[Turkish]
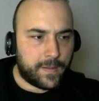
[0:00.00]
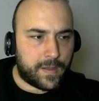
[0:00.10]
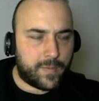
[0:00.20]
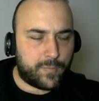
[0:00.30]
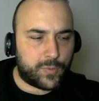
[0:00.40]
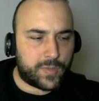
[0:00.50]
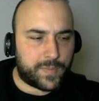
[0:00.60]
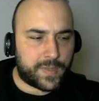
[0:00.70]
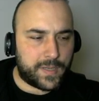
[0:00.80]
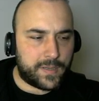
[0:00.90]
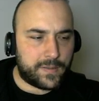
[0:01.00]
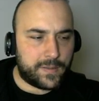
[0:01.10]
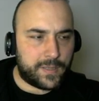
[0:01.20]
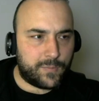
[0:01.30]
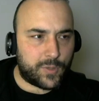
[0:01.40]
Ama burada bana
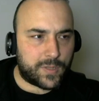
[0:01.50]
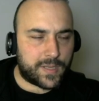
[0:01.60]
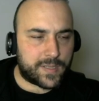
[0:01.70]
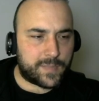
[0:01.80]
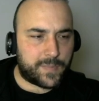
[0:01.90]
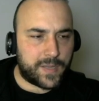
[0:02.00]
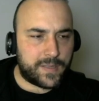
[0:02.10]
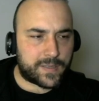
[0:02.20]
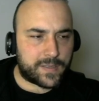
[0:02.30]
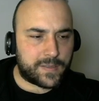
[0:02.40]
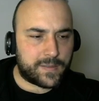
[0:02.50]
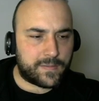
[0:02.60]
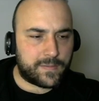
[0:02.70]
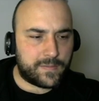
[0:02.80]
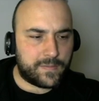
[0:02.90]
24 tane spider
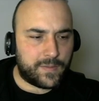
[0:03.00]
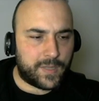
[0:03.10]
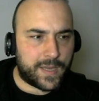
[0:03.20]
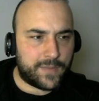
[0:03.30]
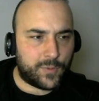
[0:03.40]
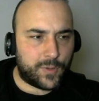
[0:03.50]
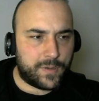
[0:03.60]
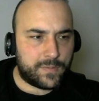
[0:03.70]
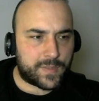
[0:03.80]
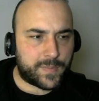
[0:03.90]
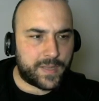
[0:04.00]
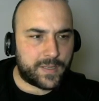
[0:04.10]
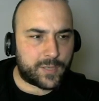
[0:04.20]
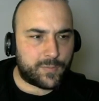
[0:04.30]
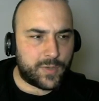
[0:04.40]
yen diyor. Spider
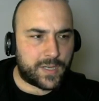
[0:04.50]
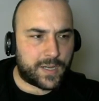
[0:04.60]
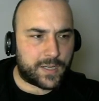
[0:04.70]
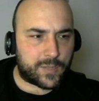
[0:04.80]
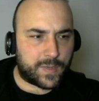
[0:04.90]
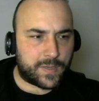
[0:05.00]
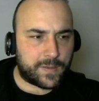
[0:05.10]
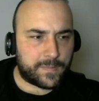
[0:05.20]
çıkmıyor ki karşıma.